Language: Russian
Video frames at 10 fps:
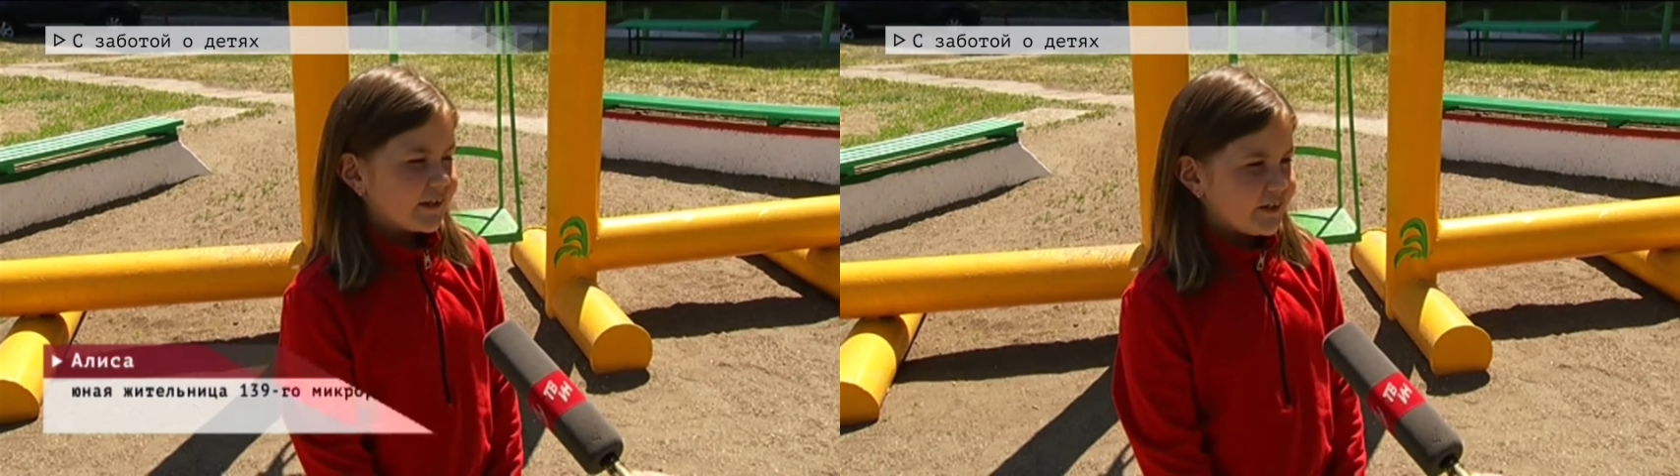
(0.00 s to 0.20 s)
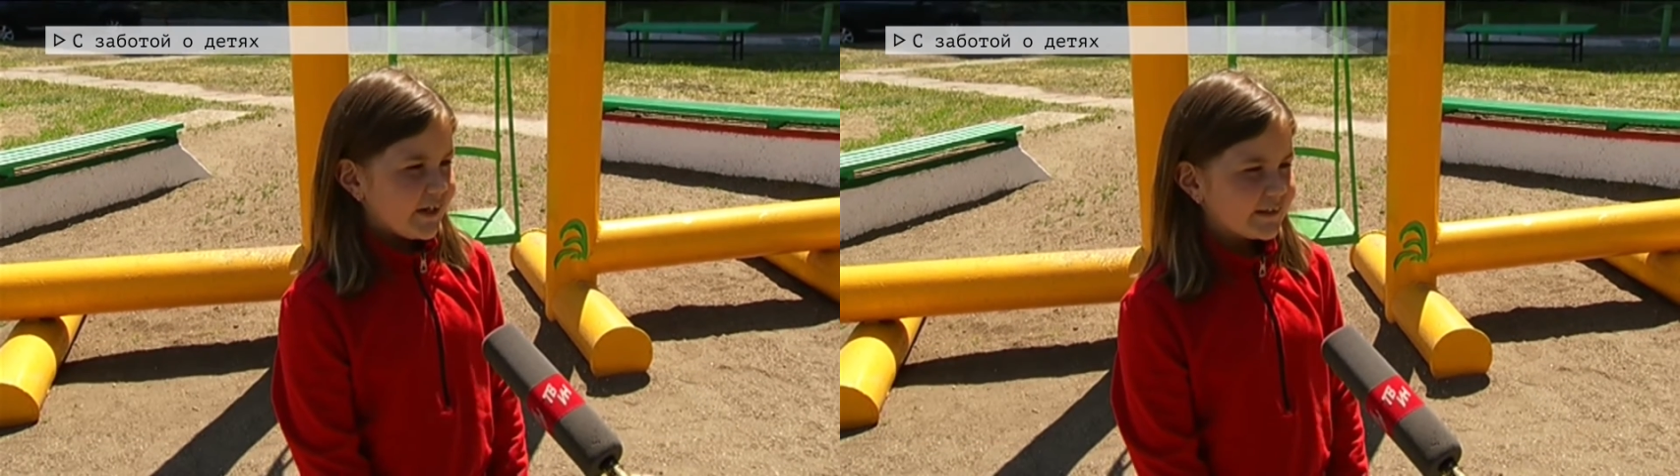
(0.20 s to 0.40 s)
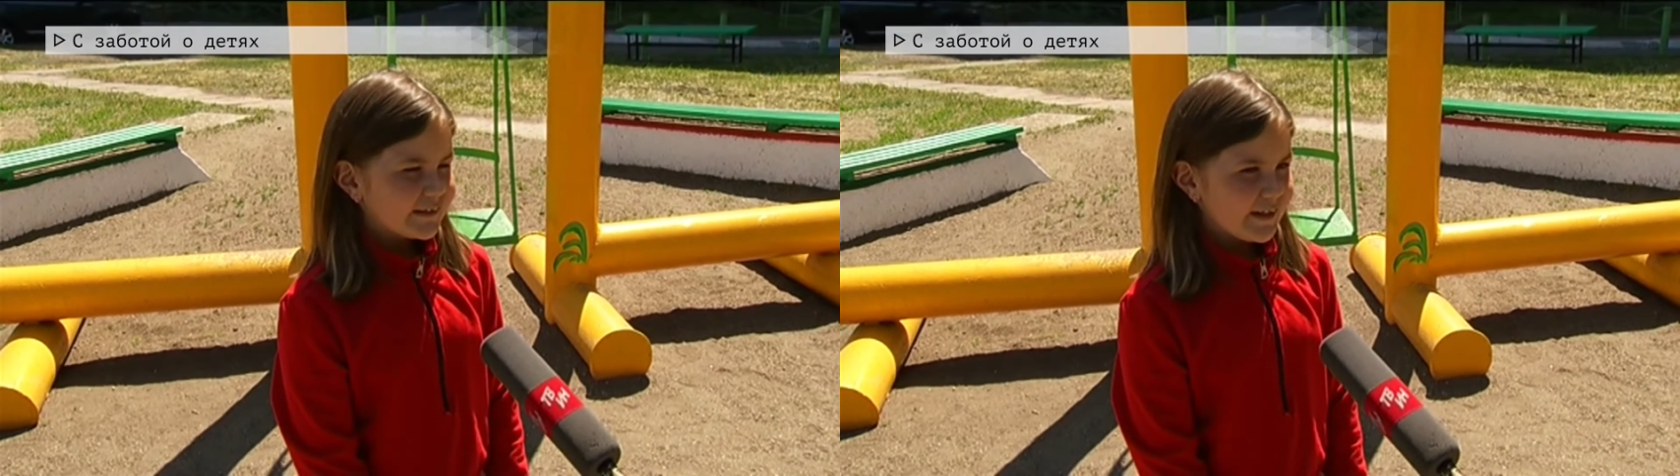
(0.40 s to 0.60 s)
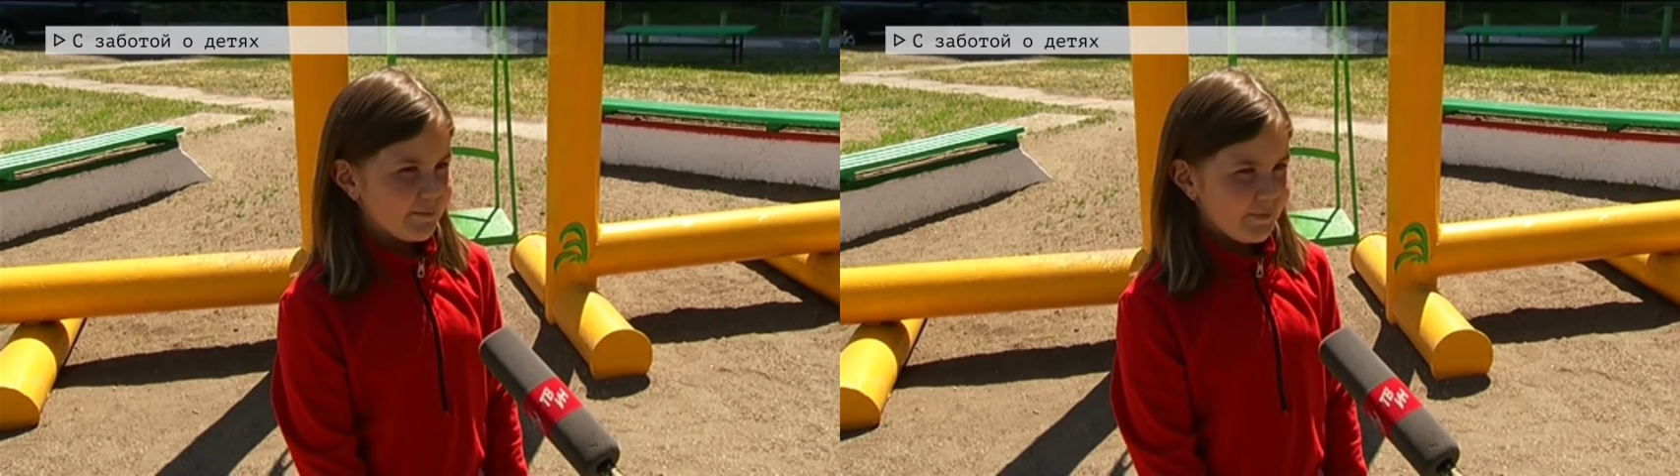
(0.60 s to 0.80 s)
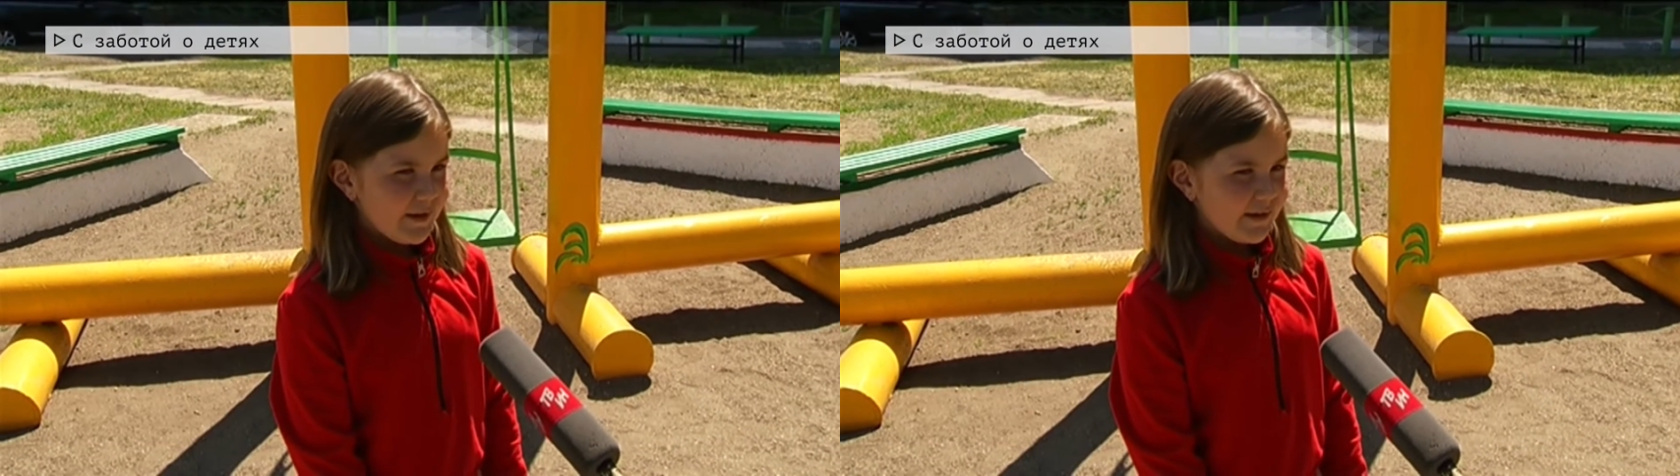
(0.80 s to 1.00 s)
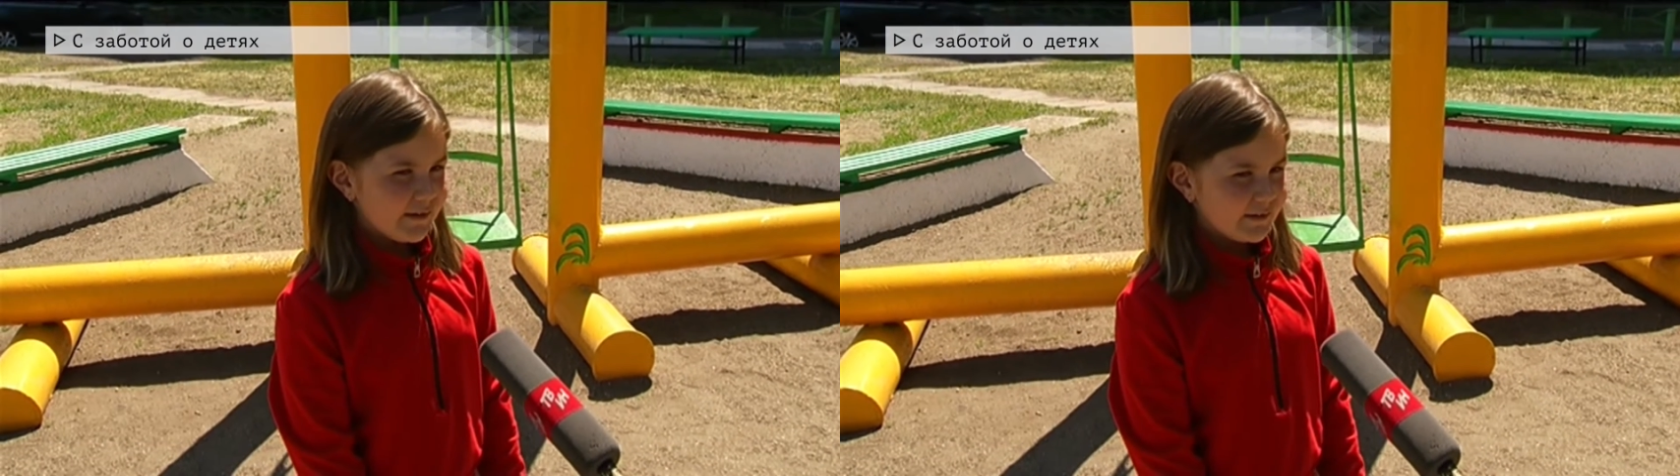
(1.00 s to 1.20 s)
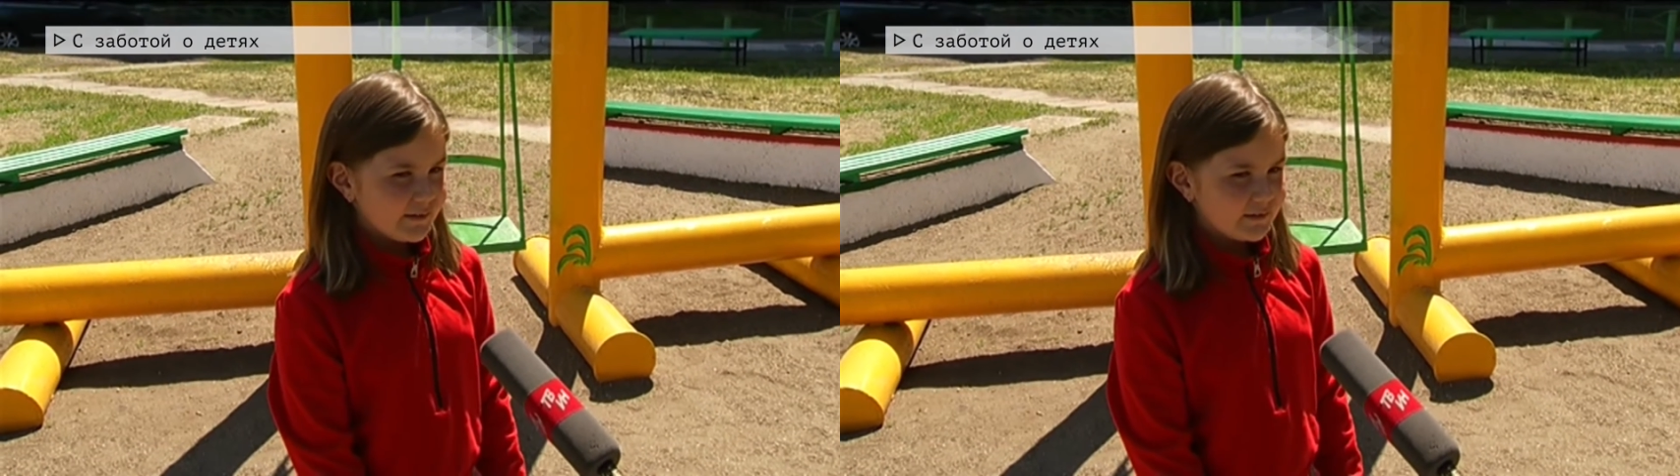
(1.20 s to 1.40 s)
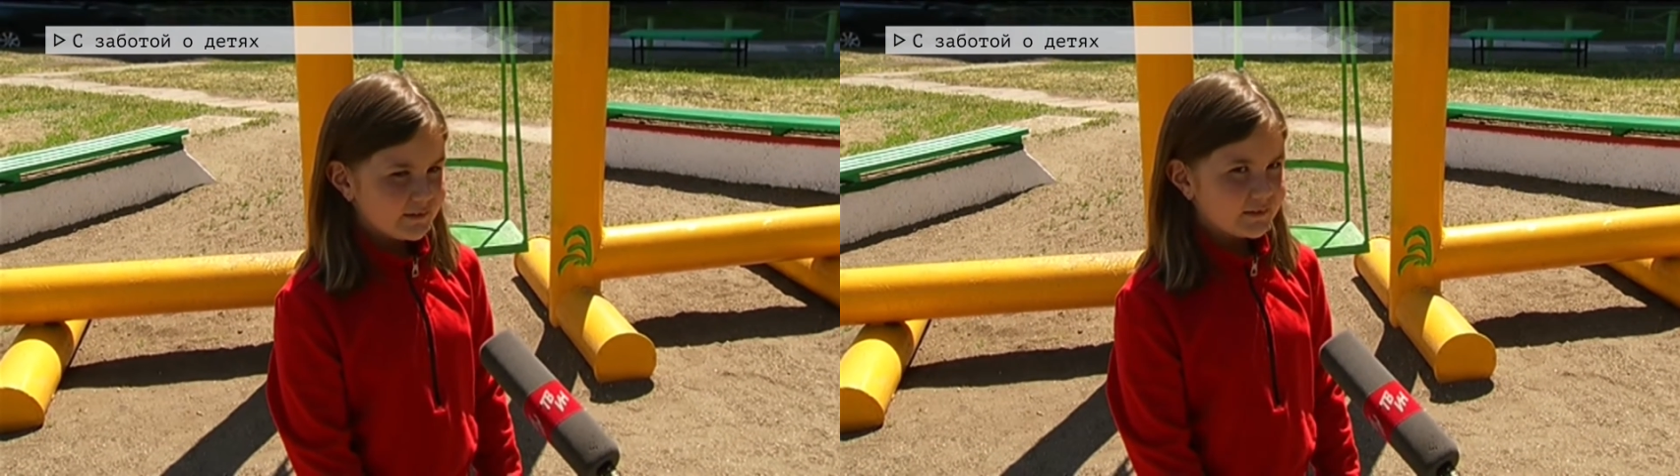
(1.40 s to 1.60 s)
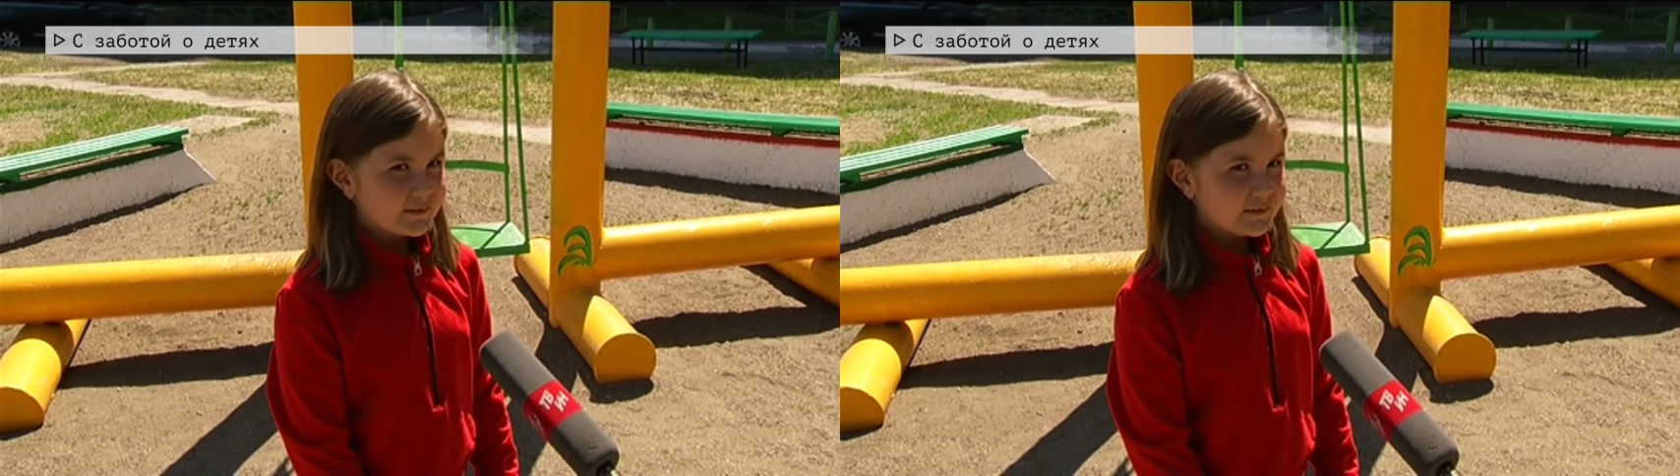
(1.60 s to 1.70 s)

качели скрипели.